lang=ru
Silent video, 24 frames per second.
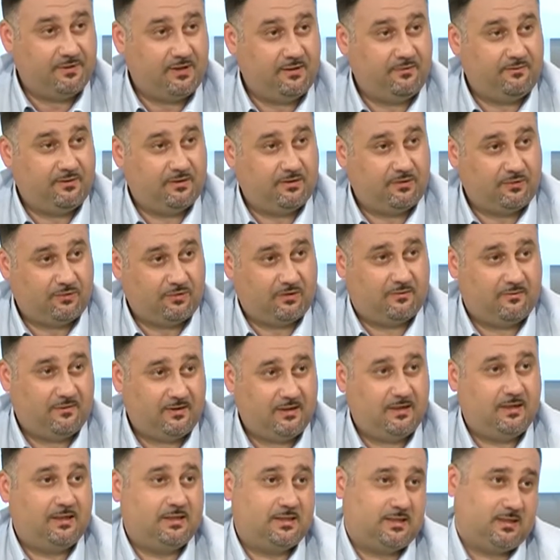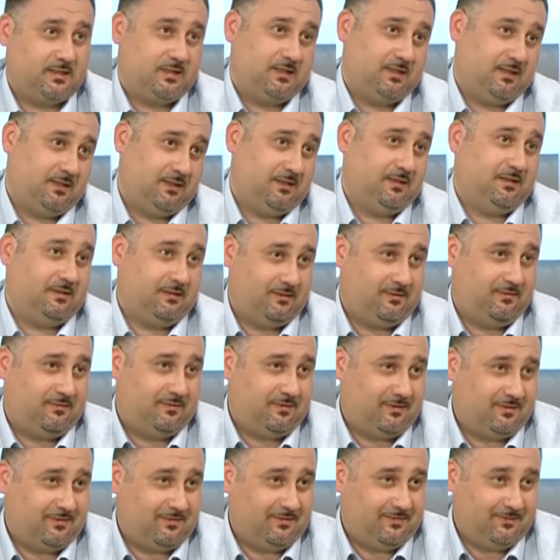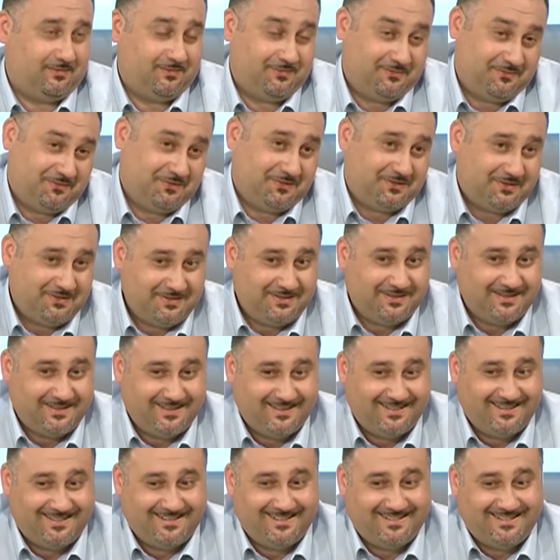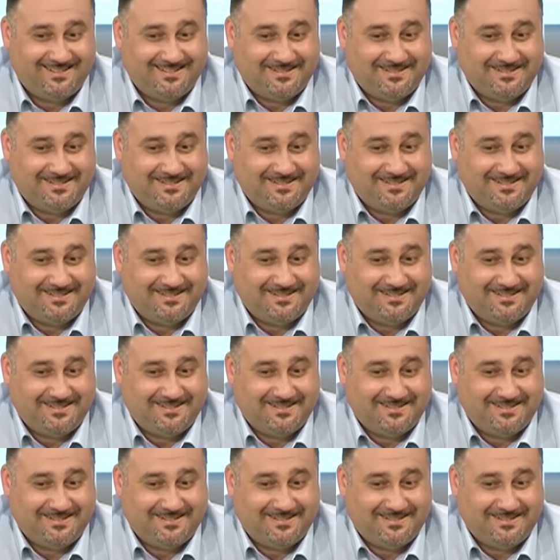мне ведро акваликса» и все.